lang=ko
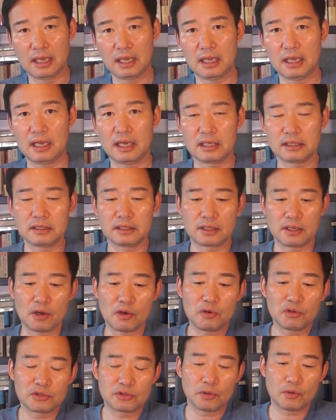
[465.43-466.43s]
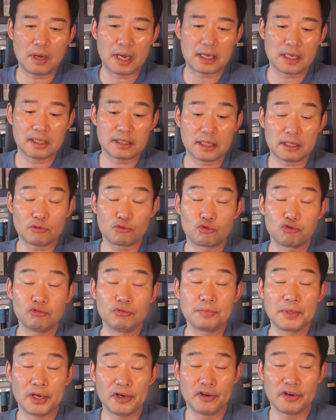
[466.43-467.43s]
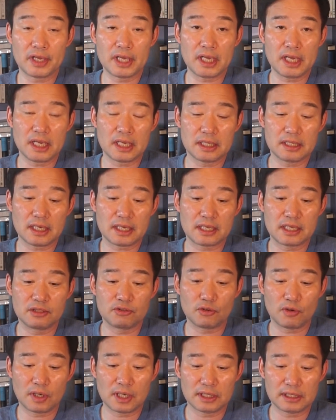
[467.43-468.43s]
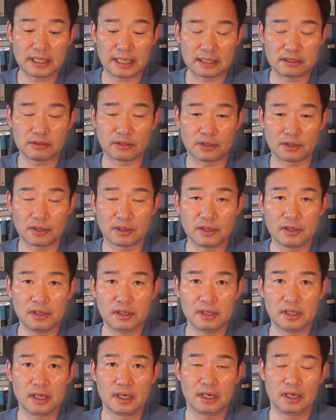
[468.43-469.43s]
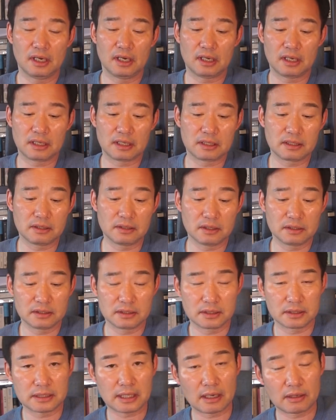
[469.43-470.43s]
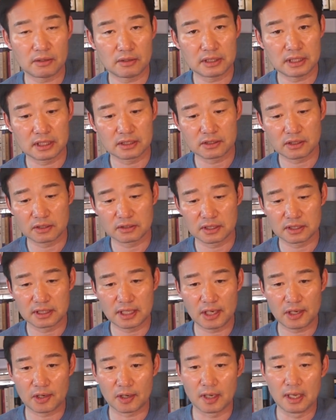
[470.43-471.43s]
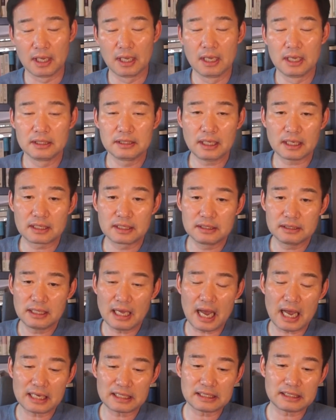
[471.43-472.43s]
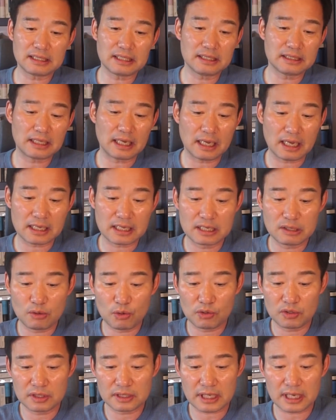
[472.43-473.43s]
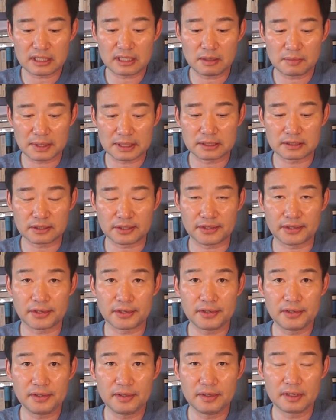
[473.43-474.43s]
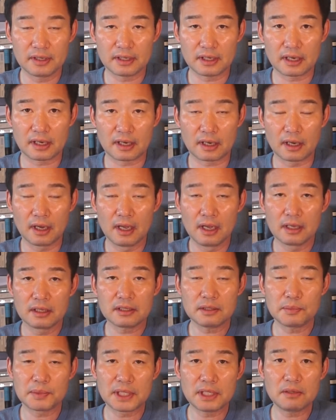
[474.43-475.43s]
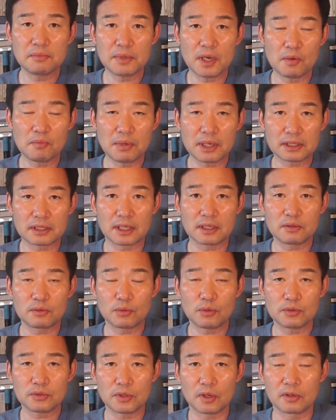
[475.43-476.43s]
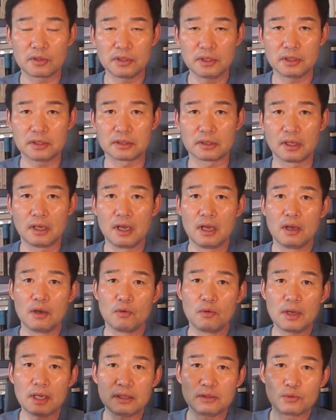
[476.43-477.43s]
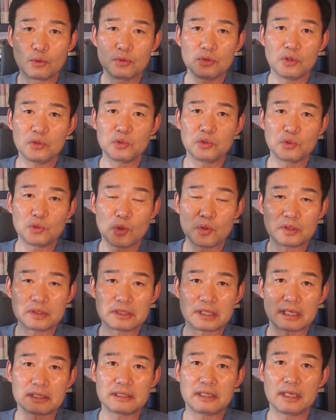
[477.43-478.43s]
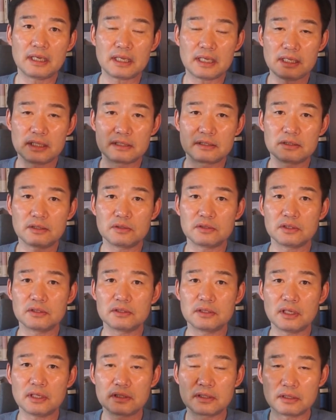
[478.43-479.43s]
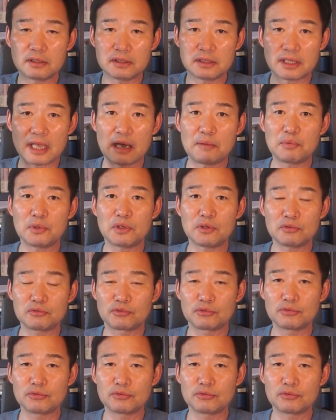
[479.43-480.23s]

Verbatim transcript: 아, 그 경호처 관계자 두 명이 이제 기소가 돼서 어, 그런 사건이 있었는데요. 근데 그 당시 제가 기록을 찾아봤어요. 어, 그럼 이명박 대통령은 왜노년동 자택이 있었는데 그걸 내버려